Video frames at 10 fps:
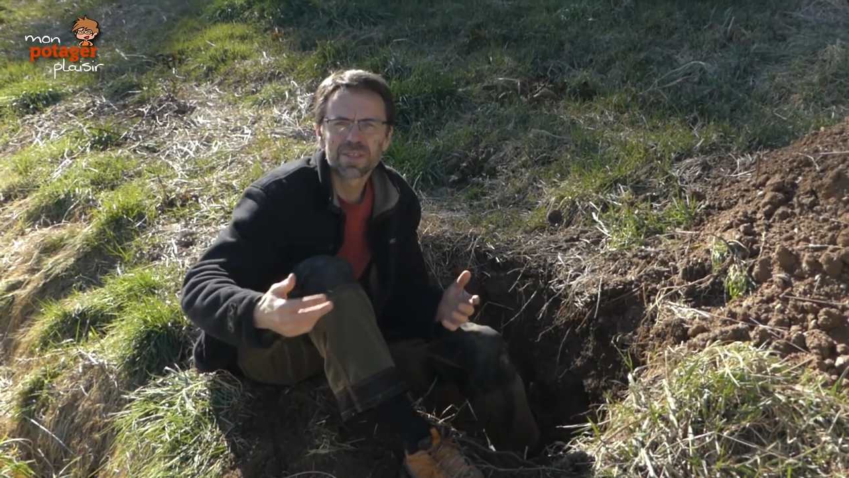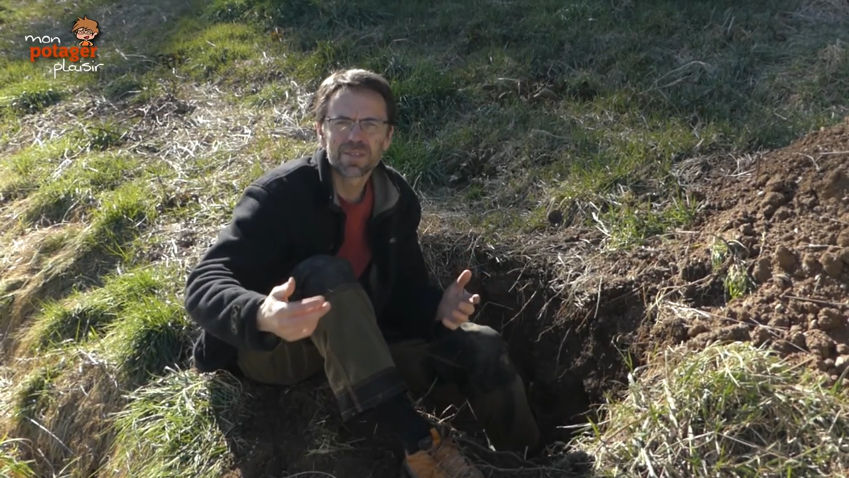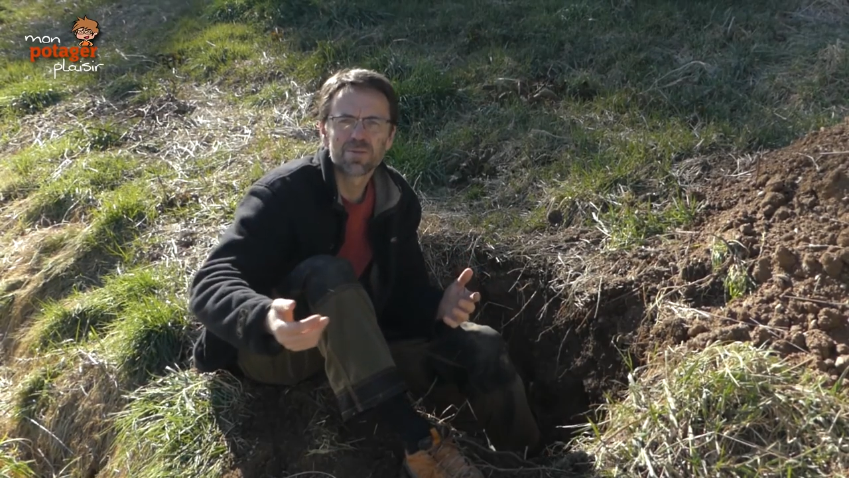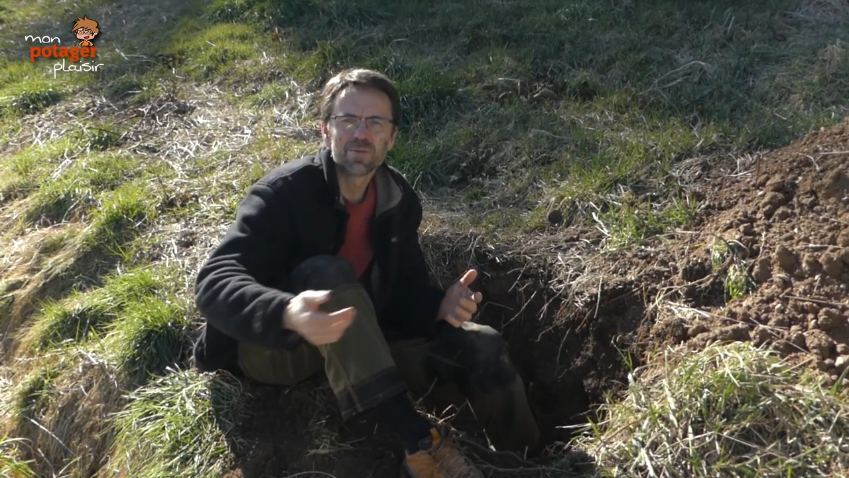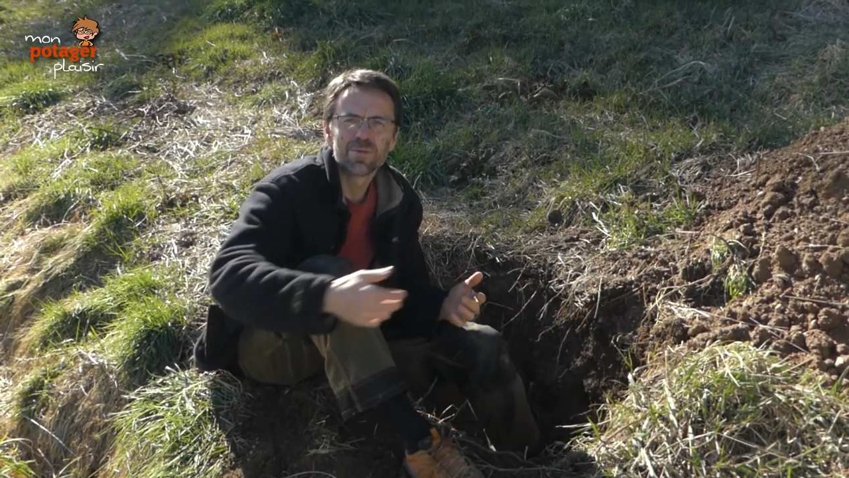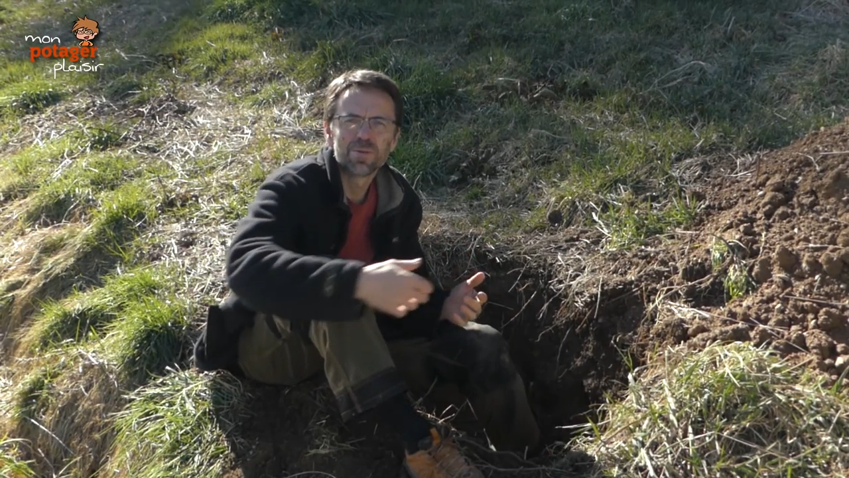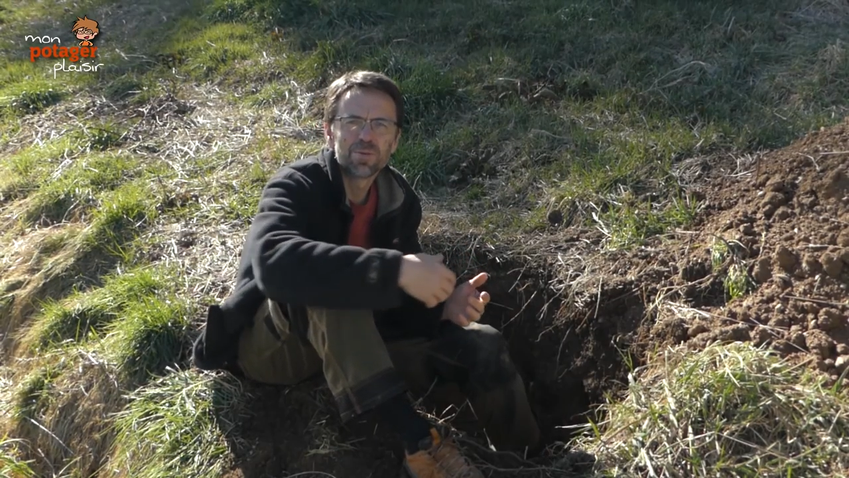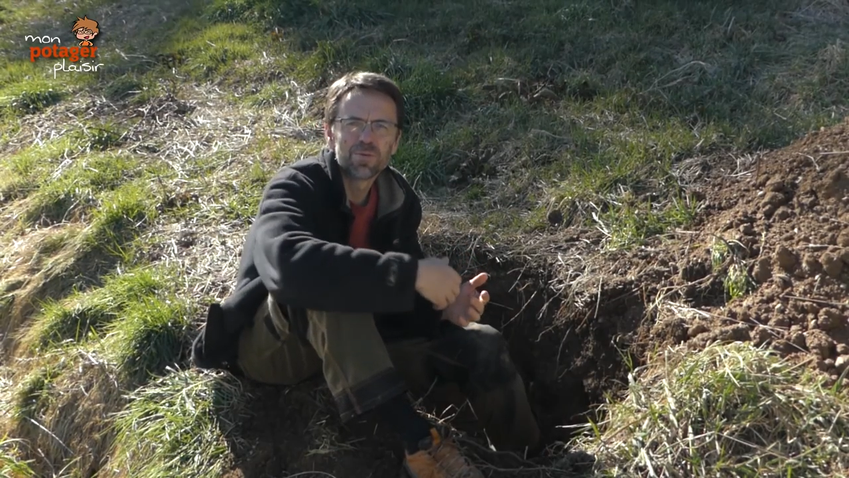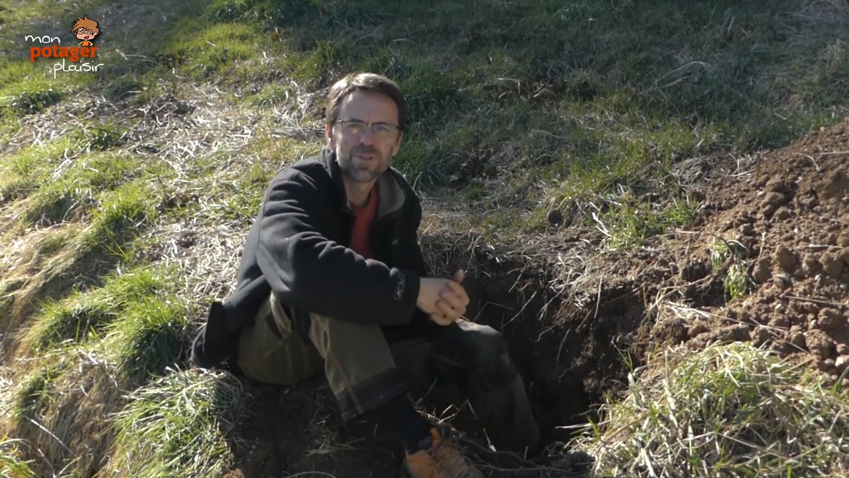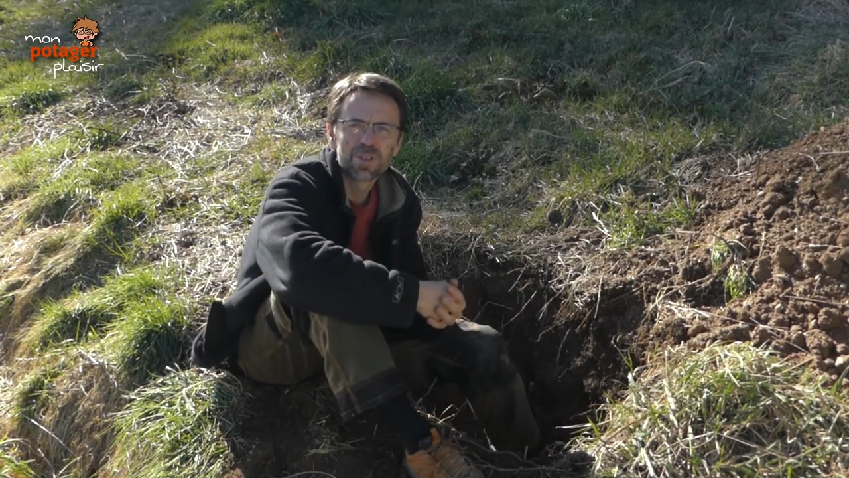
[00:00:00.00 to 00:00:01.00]
cette solution
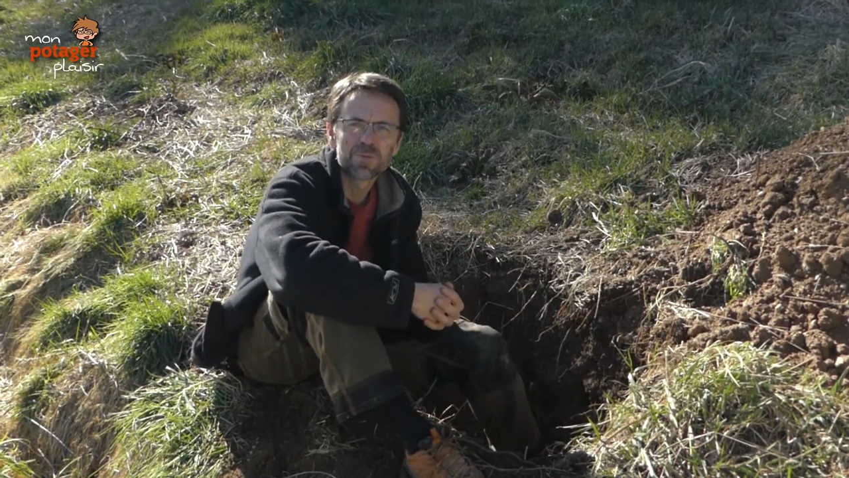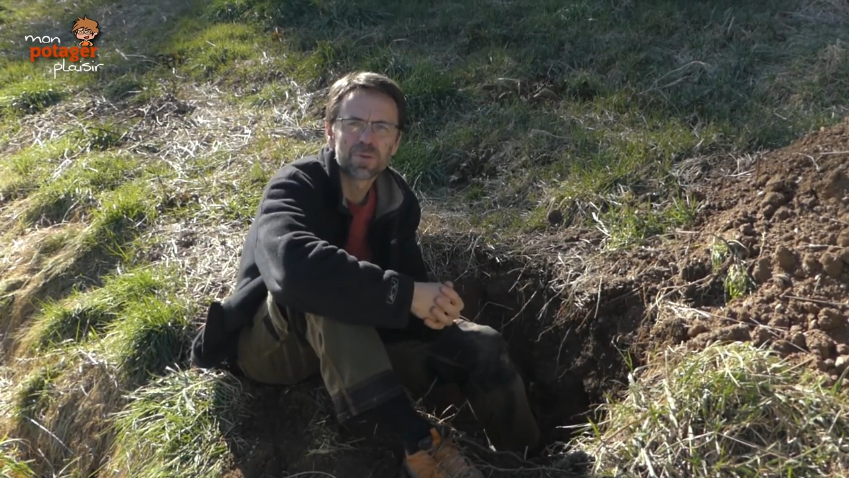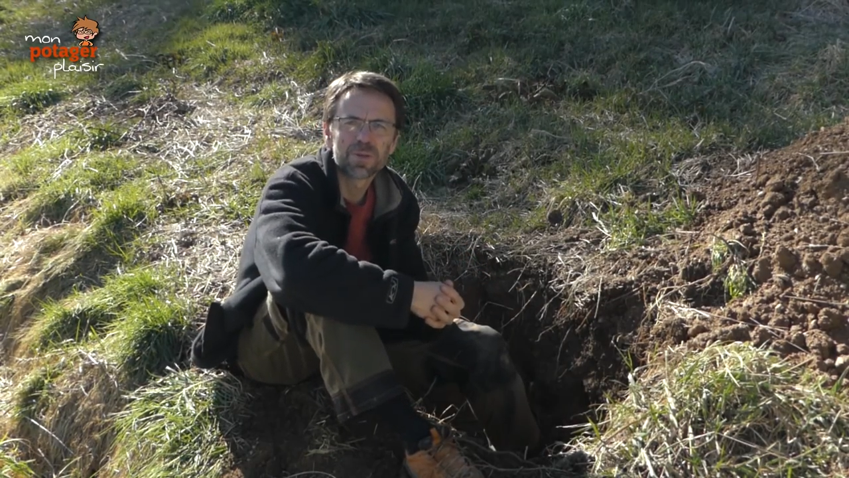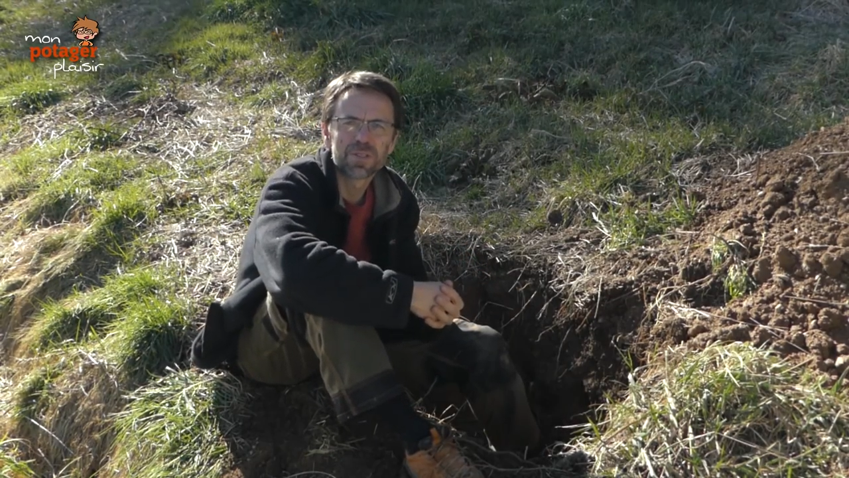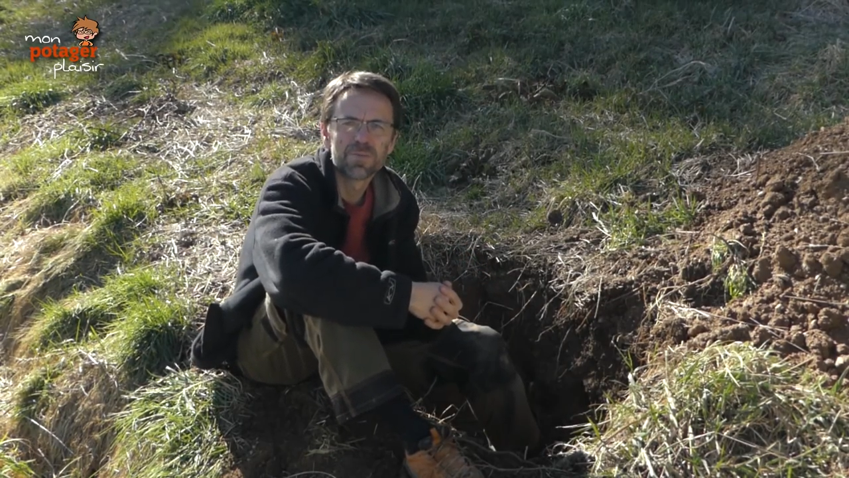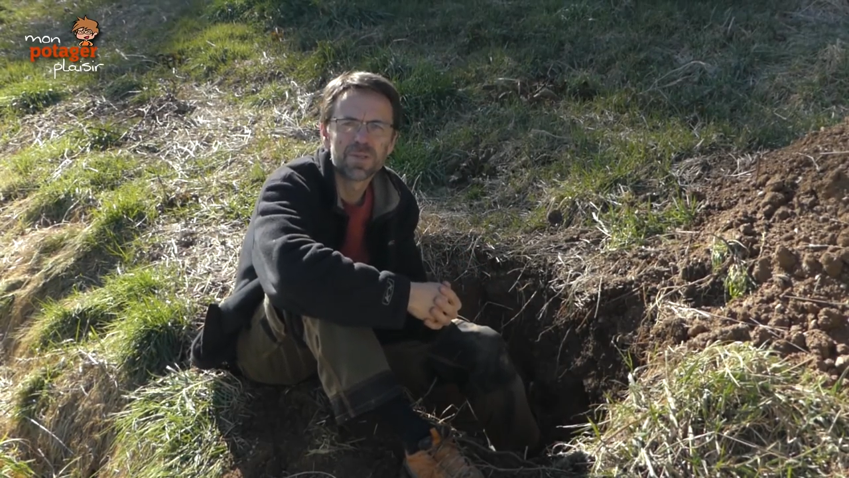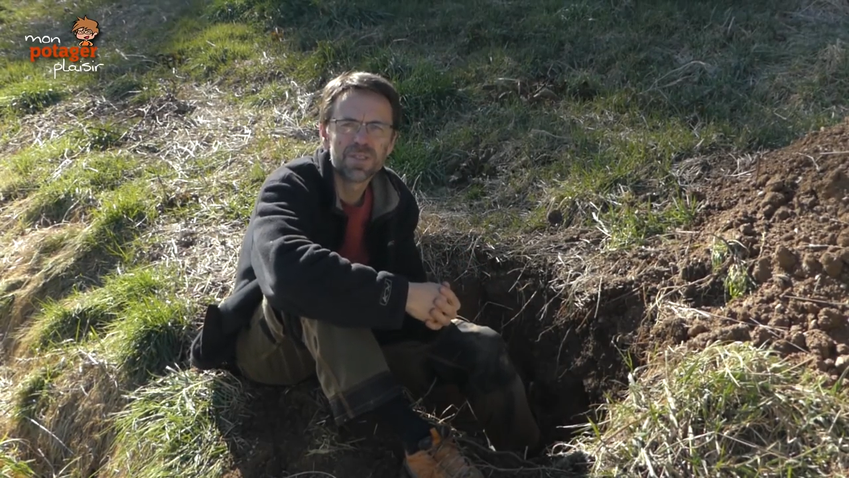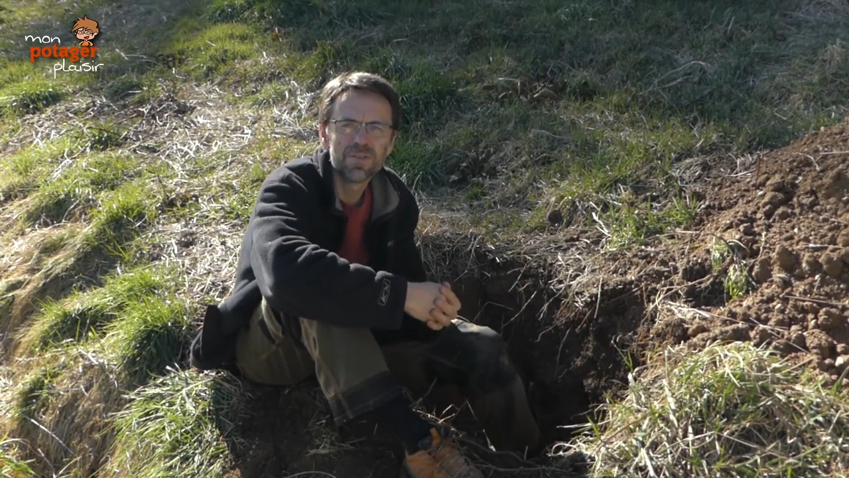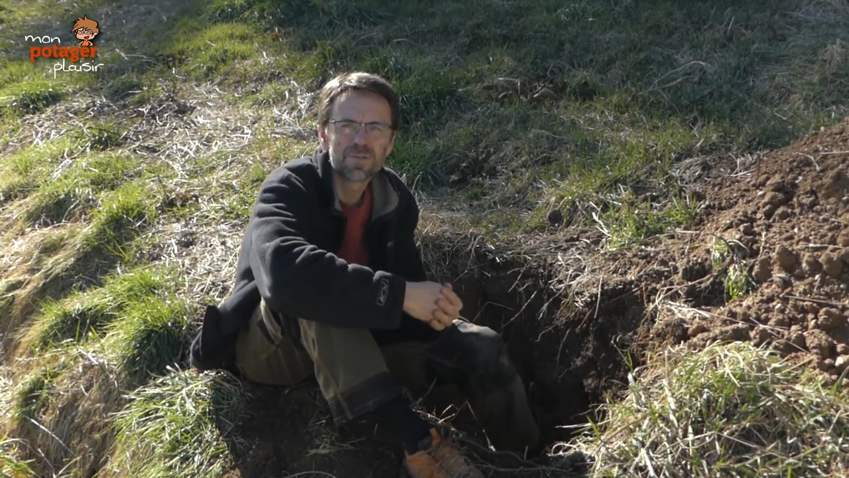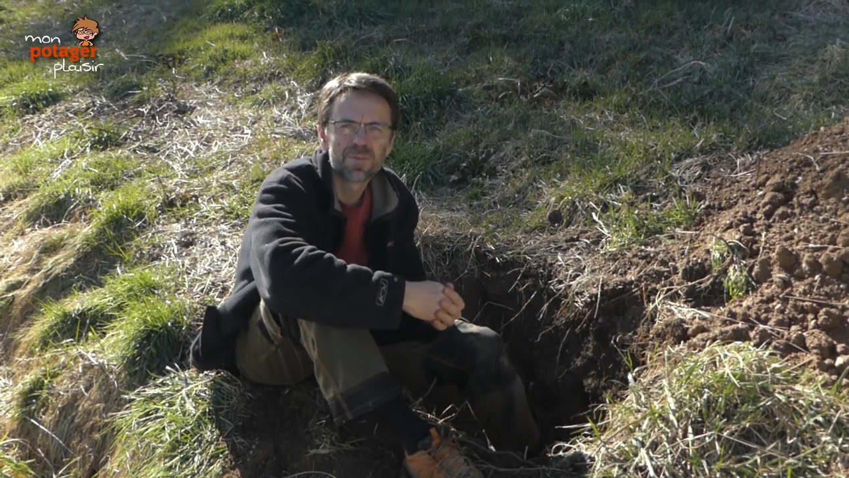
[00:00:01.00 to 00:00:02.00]
de financement
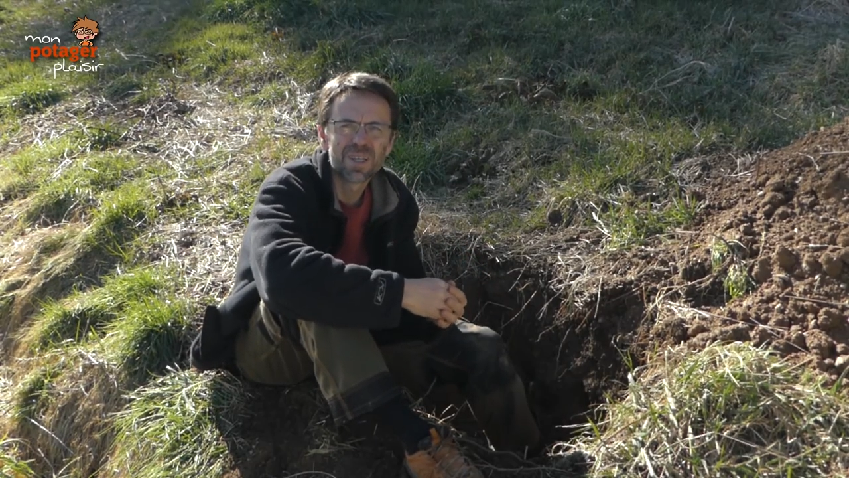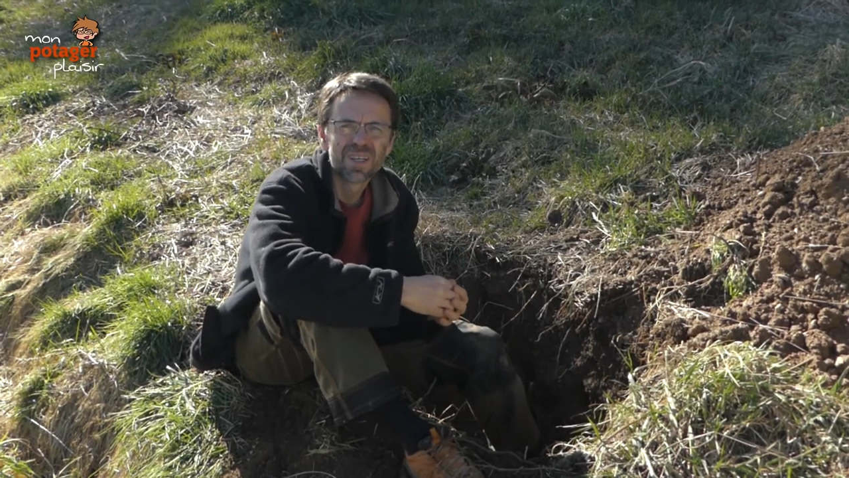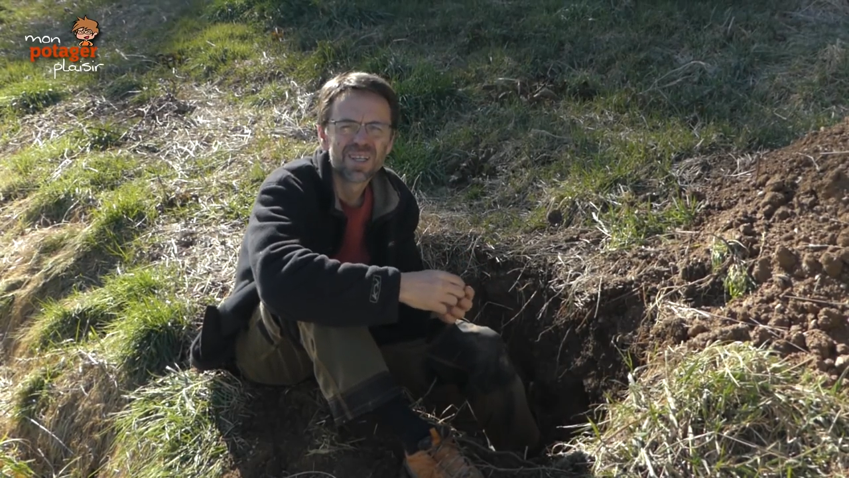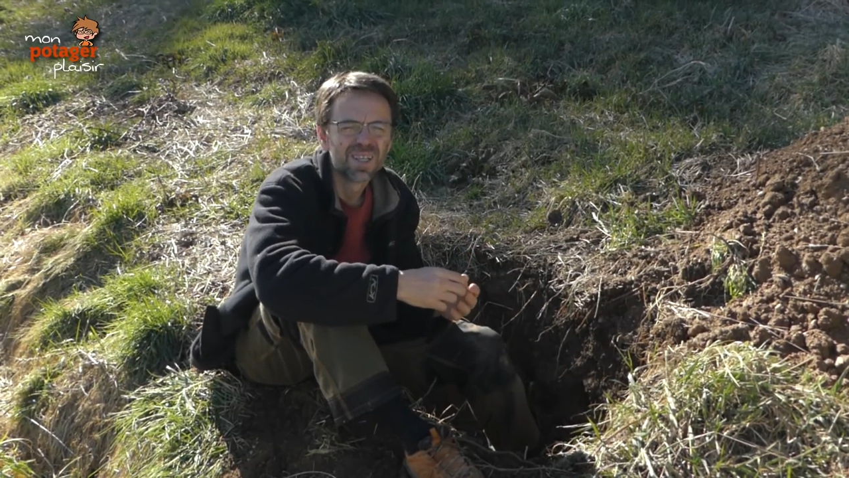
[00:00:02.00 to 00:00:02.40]
participatif, ben,